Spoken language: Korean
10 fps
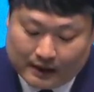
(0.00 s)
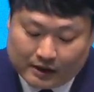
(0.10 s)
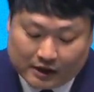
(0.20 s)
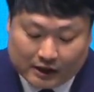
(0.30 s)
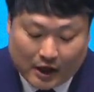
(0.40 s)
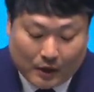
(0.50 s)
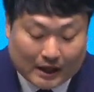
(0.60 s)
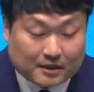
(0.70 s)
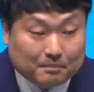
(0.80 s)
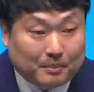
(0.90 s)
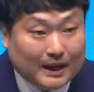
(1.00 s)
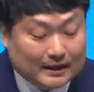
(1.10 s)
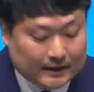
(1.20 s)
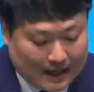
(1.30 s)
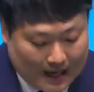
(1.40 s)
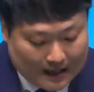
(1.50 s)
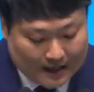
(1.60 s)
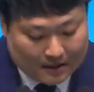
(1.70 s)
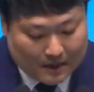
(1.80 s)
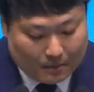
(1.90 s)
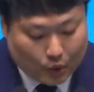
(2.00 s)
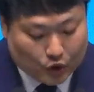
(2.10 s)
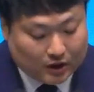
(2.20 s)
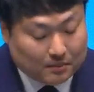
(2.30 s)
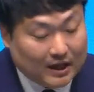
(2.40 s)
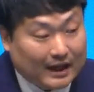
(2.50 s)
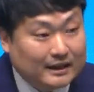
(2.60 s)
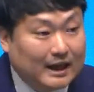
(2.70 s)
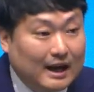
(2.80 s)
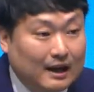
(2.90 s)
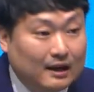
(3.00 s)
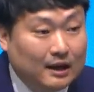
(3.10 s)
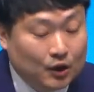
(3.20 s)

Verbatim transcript: 징계와 심판은 하나님의 본심이 아니라